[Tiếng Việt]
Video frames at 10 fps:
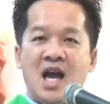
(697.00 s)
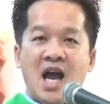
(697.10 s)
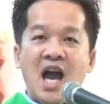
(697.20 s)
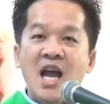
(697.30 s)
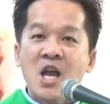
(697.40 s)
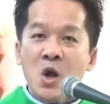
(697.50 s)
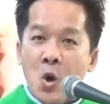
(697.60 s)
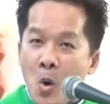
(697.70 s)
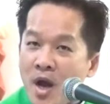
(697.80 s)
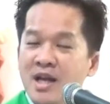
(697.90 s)
hay
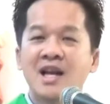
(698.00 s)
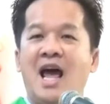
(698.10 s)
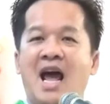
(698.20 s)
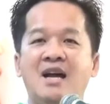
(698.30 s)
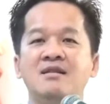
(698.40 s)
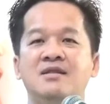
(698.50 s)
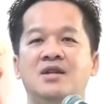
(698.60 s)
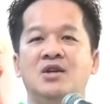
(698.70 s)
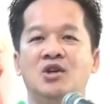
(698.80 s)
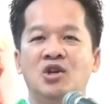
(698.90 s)
quên lãng
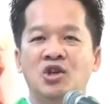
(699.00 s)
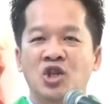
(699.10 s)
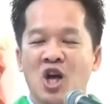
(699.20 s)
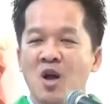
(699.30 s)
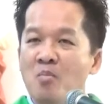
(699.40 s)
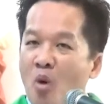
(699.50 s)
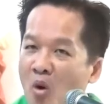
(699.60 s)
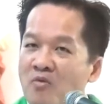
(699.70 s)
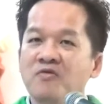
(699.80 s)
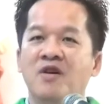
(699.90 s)
những
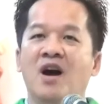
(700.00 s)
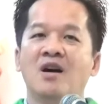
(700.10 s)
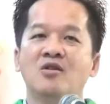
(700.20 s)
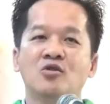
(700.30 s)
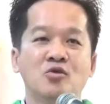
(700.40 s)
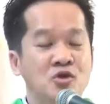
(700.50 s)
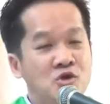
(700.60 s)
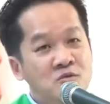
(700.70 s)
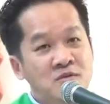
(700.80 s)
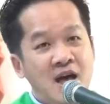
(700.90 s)
bổn phận của
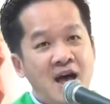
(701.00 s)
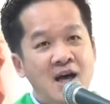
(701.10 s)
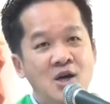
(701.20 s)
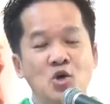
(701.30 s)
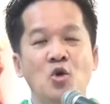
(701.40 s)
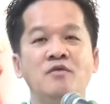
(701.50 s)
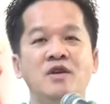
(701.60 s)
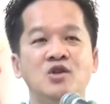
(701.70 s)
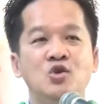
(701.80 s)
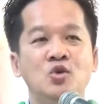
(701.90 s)
chúng ta đối
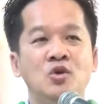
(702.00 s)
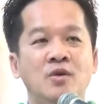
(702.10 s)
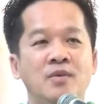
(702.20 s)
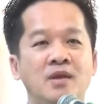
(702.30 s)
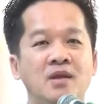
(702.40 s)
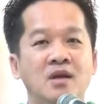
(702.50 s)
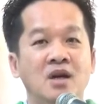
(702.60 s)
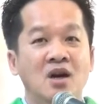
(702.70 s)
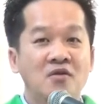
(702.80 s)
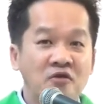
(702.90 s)
với Chúa,
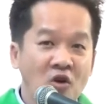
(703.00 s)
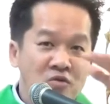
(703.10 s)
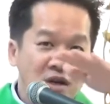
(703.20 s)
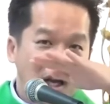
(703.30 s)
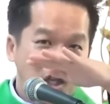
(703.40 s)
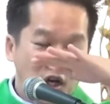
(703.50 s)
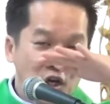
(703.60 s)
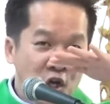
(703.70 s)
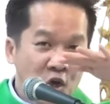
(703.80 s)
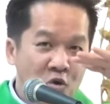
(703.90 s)
vốn là những
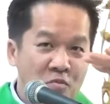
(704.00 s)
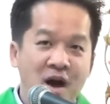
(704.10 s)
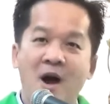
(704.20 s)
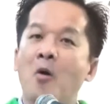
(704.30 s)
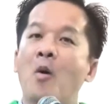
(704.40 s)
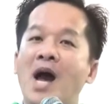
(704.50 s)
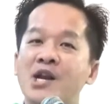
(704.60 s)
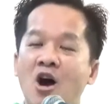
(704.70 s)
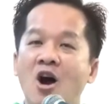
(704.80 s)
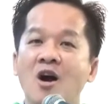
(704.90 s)
điều mà qua
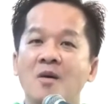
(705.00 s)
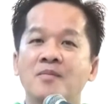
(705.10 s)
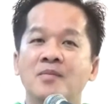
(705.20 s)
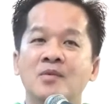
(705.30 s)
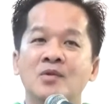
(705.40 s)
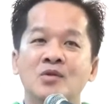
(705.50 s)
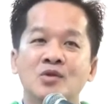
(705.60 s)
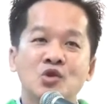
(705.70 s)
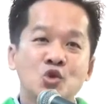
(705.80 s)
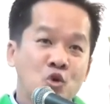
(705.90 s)
đó
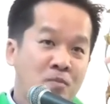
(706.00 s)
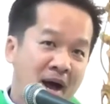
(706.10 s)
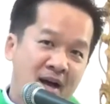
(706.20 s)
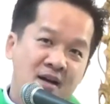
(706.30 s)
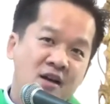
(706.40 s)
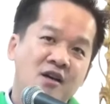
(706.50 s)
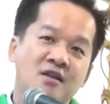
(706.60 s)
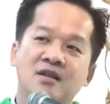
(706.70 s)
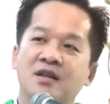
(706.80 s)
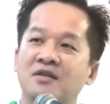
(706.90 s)
Chúa ban ơn
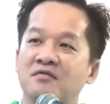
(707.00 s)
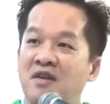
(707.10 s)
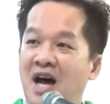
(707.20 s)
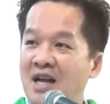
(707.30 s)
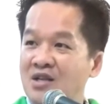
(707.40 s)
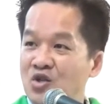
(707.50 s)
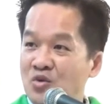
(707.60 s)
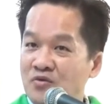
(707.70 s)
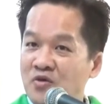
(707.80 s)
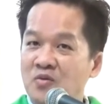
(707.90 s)
và chúc
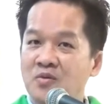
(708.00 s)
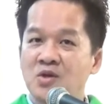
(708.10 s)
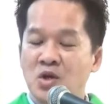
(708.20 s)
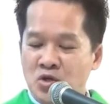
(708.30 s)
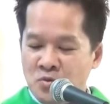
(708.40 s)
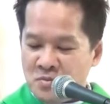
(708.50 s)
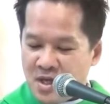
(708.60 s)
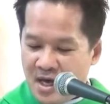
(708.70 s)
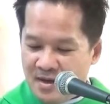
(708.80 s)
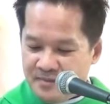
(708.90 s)
phúc cho chúng ta?